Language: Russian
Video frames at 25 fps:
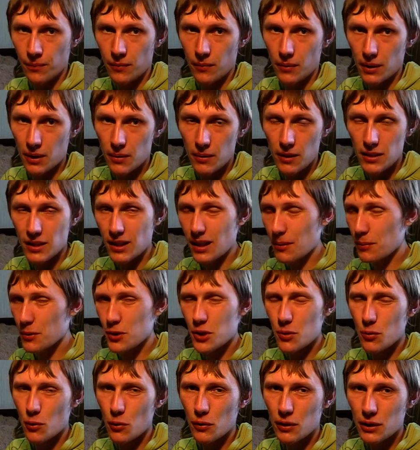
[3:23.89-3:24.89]
Понимаете, я
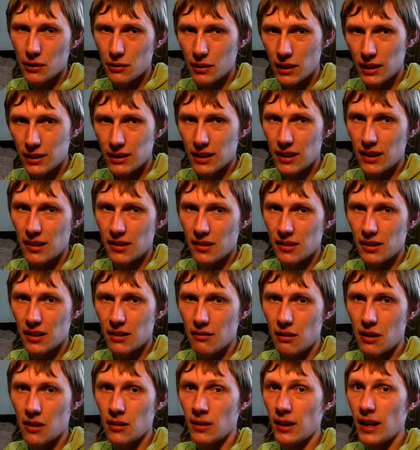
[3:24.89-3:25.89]
почему в этого Родригеса не
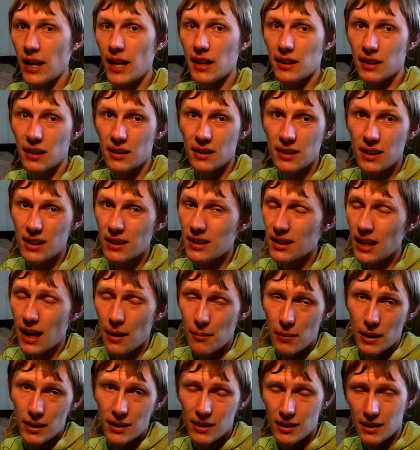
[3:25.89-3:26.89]
верил? Это не та
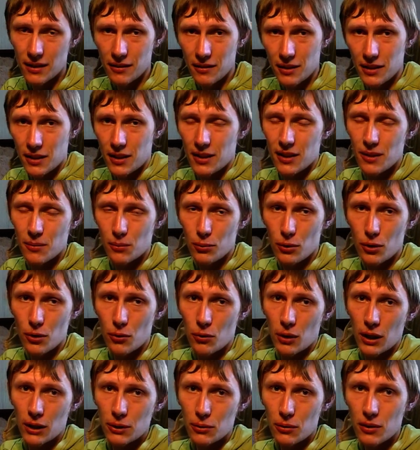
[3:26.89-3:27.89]
манера ведения боя,
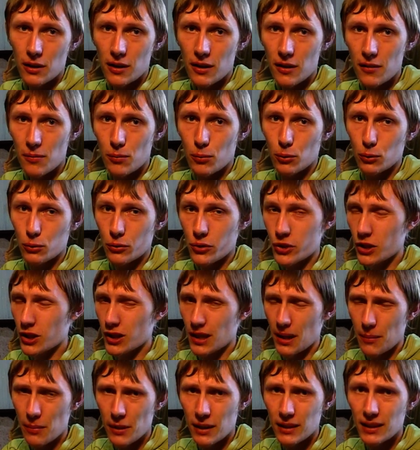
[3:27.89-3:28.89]
у которой есть будущее.
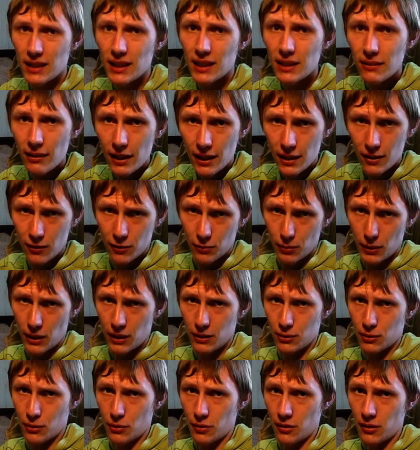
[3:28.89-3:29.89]
Я про это говорил в
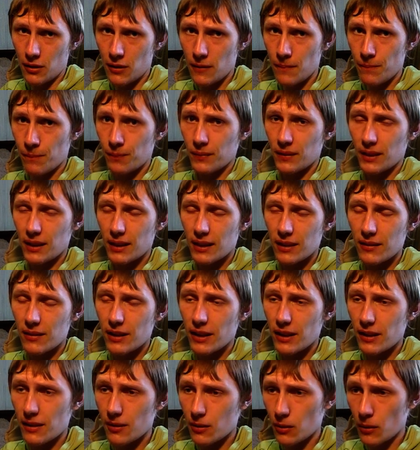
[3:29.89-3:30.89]
прогнозе.
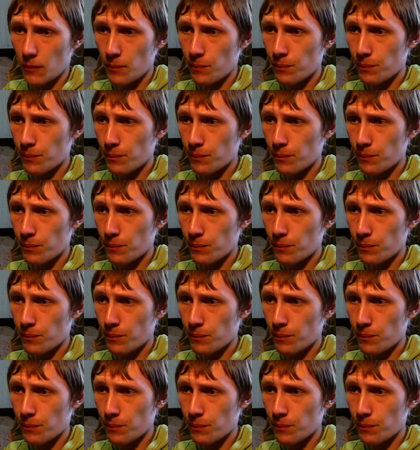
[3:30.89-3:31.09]
Говорил.